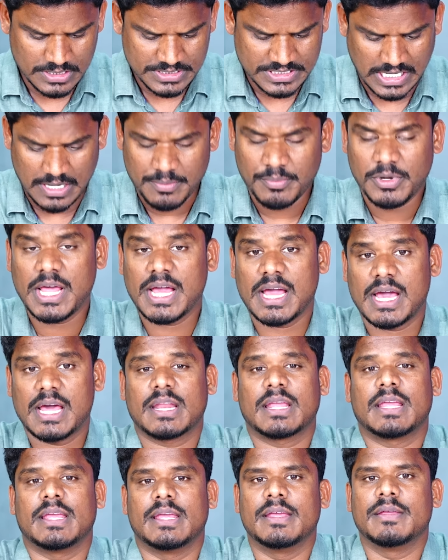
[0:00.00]
షర్మిల
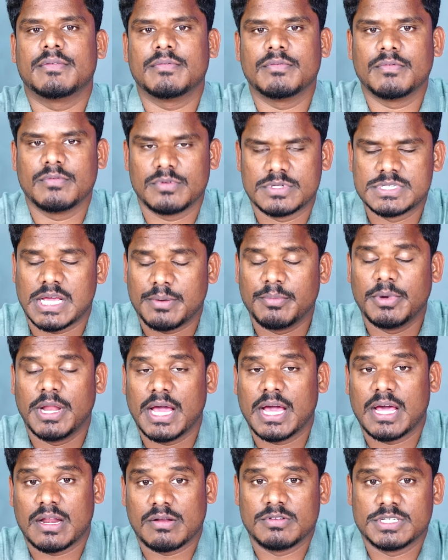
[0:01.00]
గారికి షర్మిల
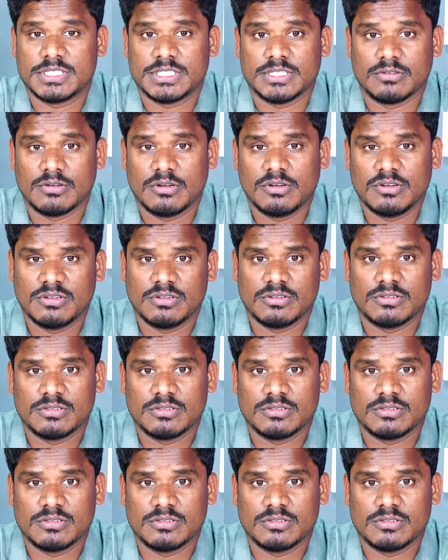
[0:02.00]
గారి విషయంలో